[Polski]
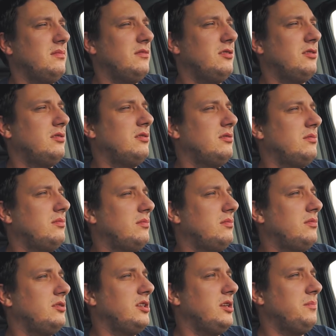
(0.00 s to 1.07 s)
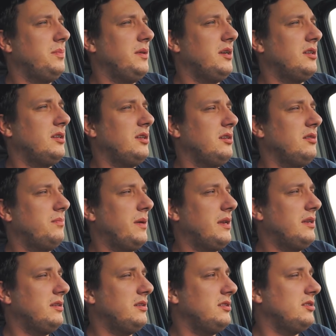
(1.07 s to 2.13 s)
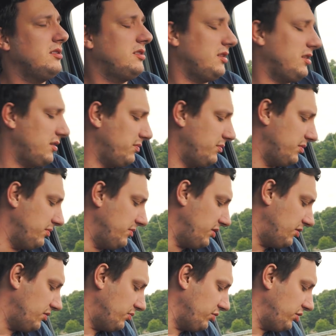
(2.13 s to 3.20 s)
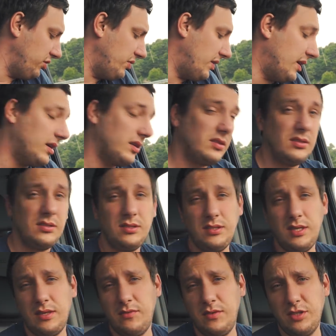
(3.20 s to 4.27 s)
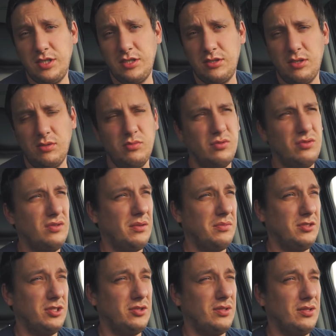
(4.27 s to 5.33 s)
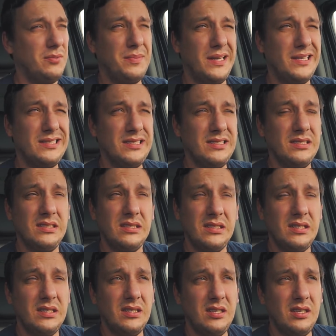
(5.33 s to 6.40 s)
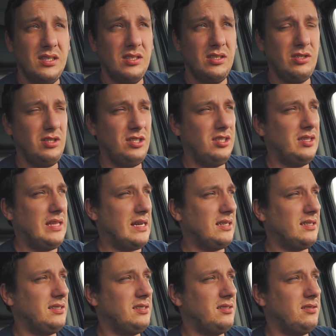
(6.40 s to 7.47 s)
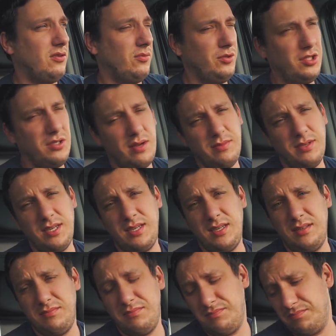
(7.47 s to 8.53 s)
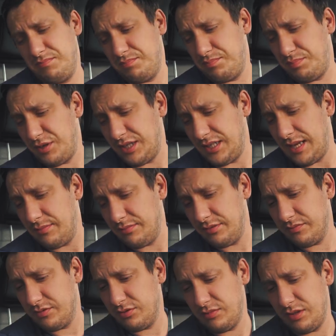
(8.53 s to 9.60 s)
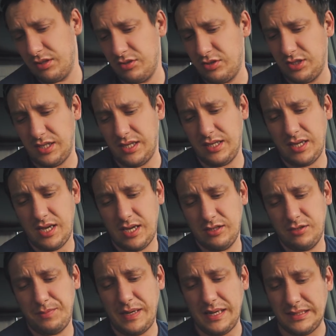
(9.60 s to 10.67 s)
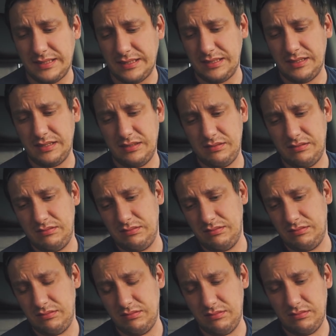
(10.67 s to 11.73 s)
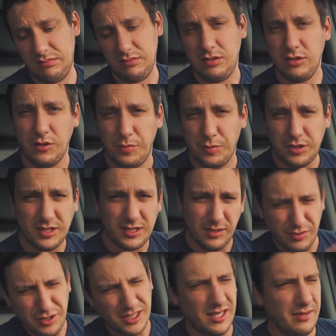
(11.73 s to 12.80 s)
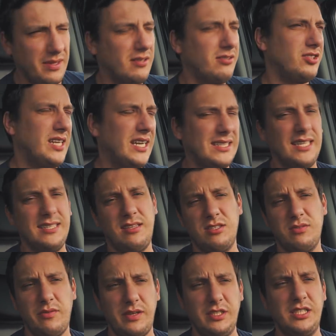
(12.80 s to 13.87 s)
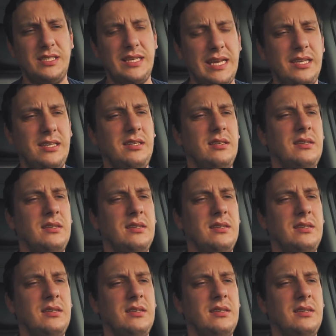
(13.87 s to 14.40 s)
do mojej pięknej panny, żeby mnie obudziła, jak wyjdzie z domu i będzie szła do pracy. No i tak obudziła mnie, pogadałem z nią w sumie godzinę, jak jechała do pracy i dopóki z kimś się nam jakoś gada i ta rozmowa się klei,